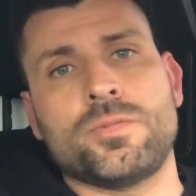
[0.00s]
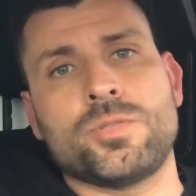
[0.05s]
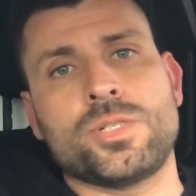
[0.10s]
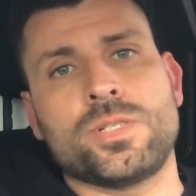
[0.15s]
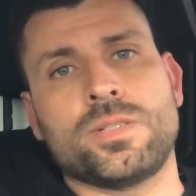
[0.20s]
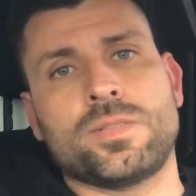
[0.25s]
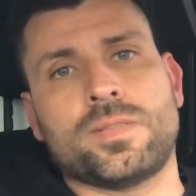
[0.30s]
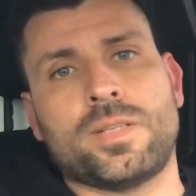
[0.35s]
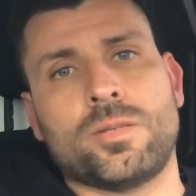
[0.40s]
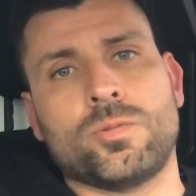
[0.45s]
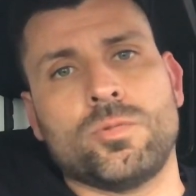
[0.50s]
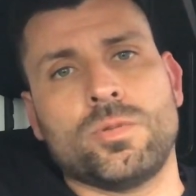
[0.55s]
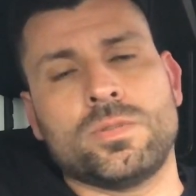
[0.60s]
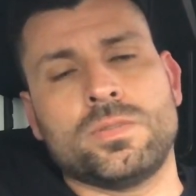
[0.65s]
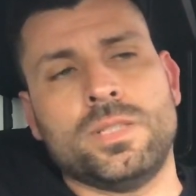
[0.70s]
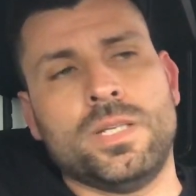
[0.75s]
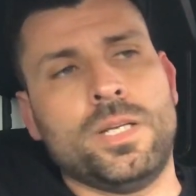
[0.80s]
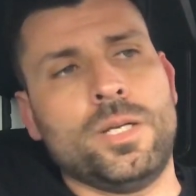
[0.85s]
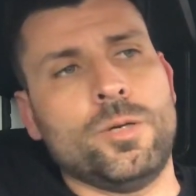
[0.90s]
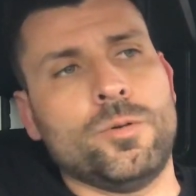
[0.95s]
de, saiu do
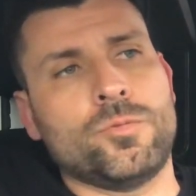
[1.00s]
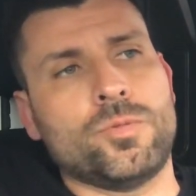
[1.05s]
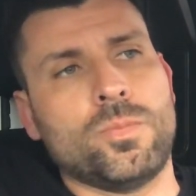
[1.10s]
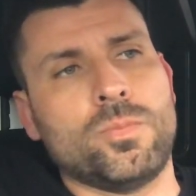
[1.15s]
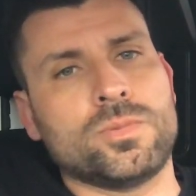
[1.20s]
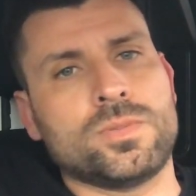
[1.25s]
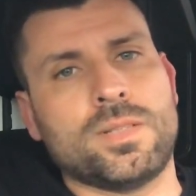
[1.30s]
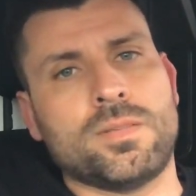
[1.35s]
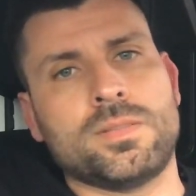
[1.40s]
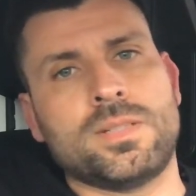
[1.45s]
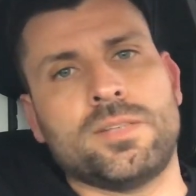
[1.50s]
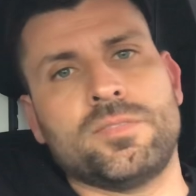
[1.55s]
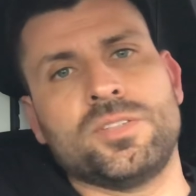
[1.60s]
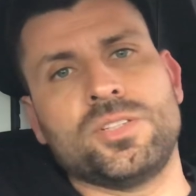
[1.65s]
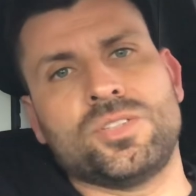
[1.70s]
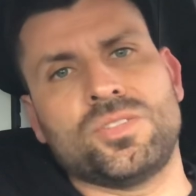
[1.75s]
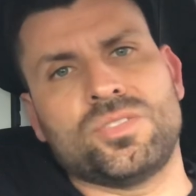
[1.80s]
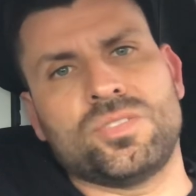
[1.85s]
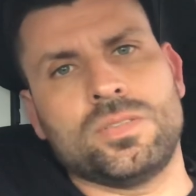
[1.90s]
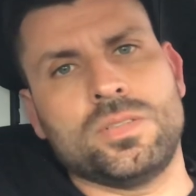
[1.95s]
hotel, fomos ali na
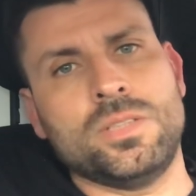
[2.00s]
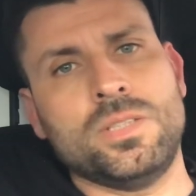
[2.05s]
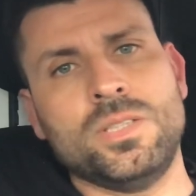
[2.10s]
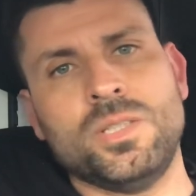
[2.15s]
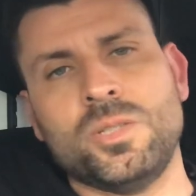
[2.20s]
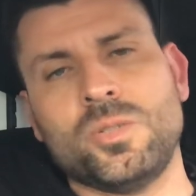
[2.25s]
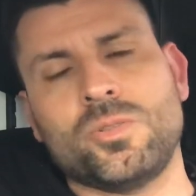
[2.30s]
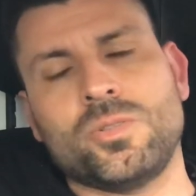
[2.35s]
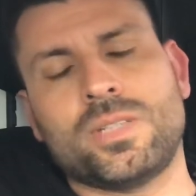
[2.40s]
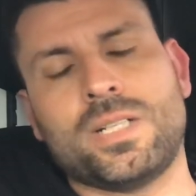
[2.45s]
25,